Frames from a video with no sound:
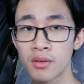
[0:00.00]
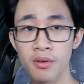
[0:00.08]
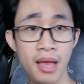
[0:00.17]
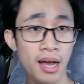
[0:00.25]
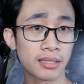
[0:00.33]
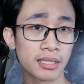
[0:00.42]

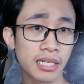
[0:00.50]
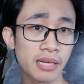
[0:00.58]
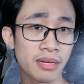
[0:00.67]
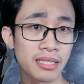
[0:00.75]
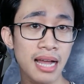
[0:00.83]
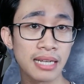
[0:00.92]
Vì vậy ở thời
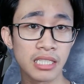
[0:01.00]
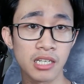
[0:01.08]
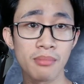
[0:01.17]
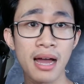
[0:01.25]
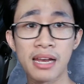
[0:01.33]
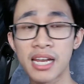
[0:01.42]
điểm hiện tại thì
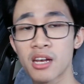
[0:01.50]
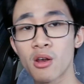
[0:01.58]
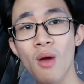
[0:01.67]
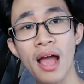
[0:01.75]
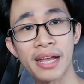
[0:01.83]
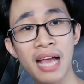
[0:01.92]
các bạn
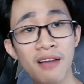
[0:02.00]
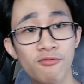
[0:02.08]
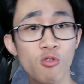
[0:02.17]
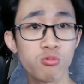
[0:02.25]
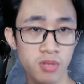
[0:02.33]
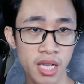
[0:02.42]
nên loại
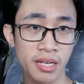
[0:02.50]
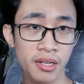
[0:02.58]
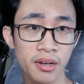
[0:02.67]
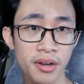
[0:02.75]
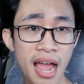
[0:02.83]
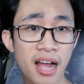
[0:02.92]
các vùng dịch
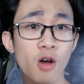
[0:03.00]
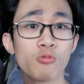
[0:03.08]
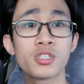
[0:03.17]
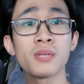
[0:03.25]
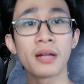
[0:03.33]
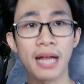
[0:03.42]
đang
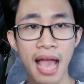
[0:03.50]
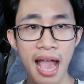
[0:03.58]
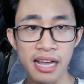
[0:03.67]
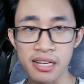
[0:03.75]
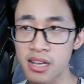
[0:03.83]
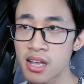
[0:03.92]
không ship được
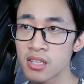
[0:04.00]
hàng